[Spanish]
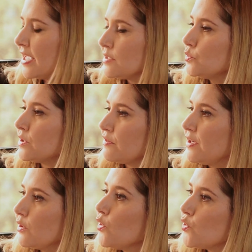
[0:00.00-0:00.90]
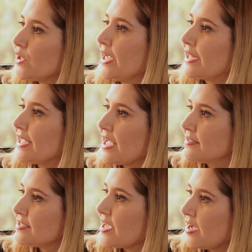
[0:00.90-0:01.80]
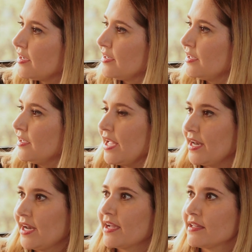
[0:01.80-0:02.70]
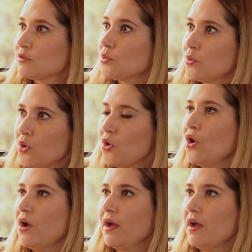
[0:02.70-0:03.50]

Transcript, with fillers: es un reflejo de una crianza en la que tuvo